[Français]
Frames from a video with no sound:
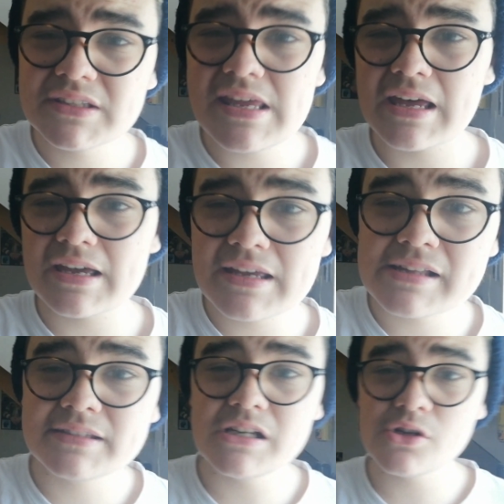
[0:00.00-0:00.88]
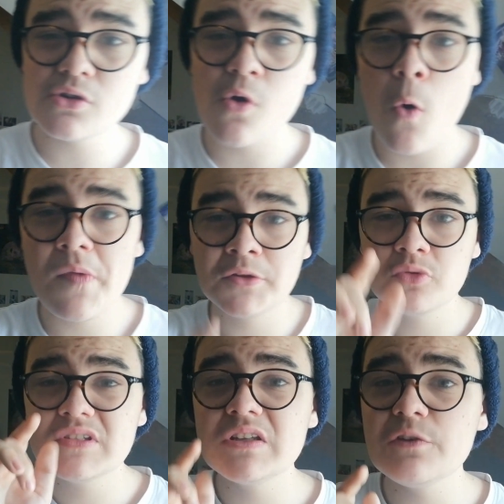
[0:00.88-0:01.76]
Terre est intelligent On a
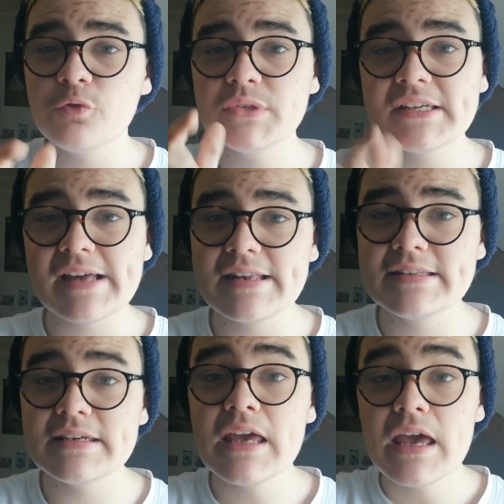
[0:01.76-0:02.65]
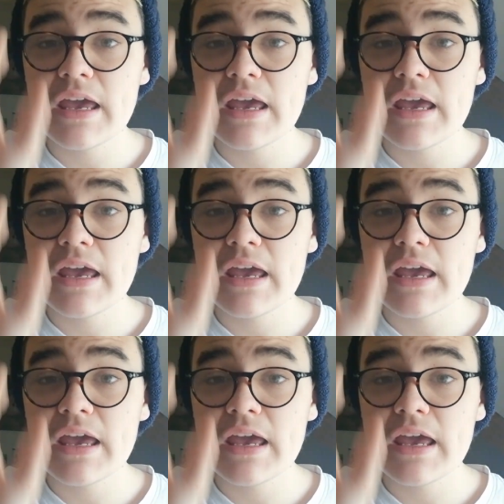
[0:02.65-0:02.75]
tous des défauts et des qualités.